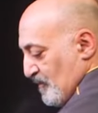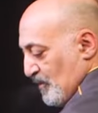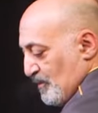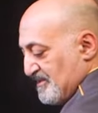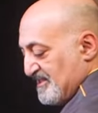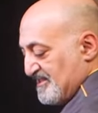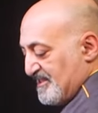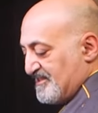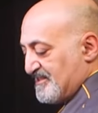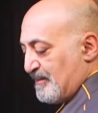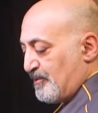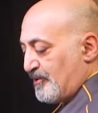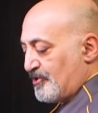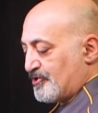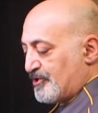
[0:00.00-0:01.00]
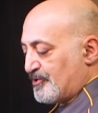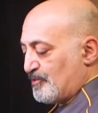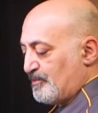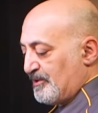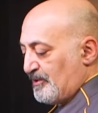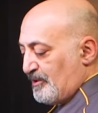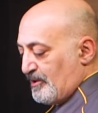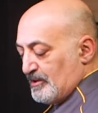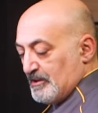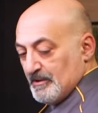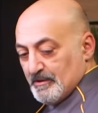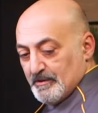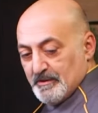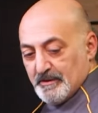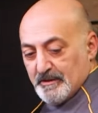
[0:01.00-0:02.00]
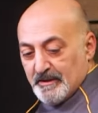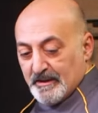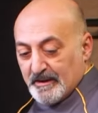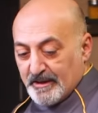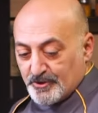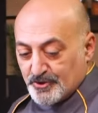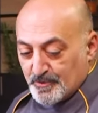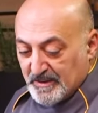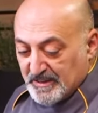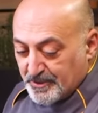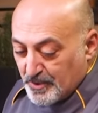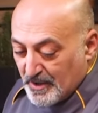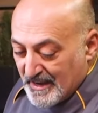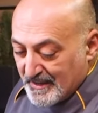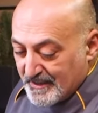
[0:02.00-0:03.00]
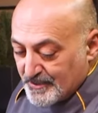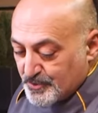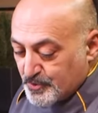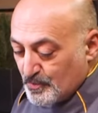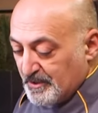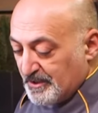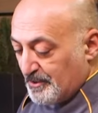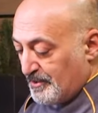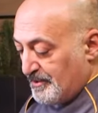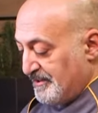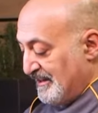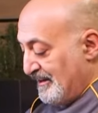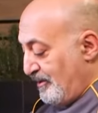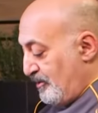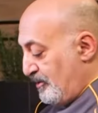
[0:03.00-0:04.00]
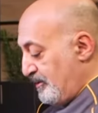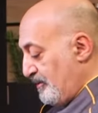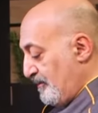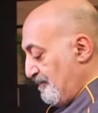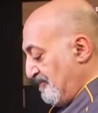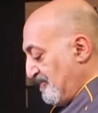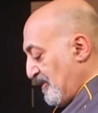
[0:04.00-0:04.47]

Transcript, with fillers: così si insaporisce subito l'olio e ci metto anche subito nell'olio